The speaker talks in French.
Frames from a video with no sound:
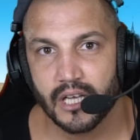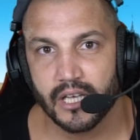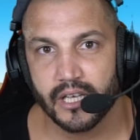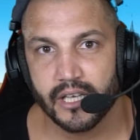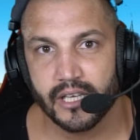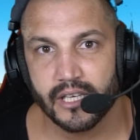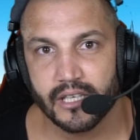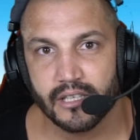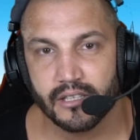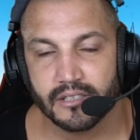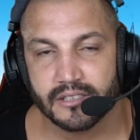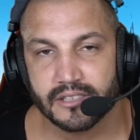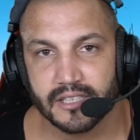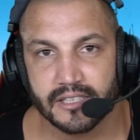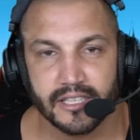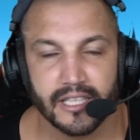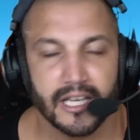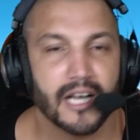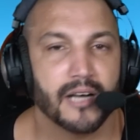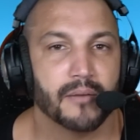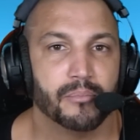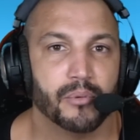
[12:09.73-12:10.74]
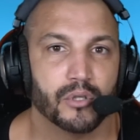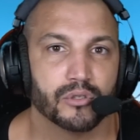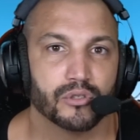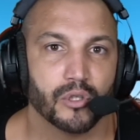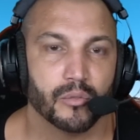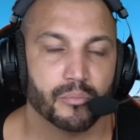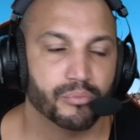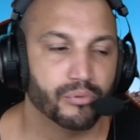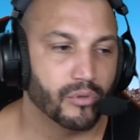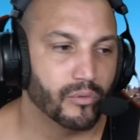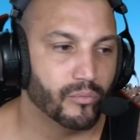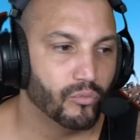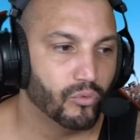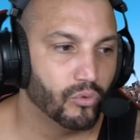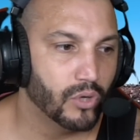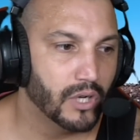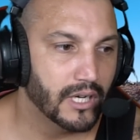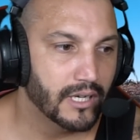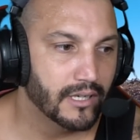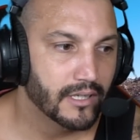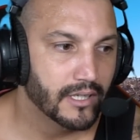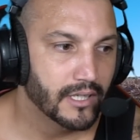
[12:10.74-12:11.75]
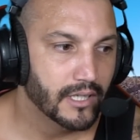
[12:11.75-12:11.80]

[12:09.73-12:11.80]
et euh, c'était important pour moi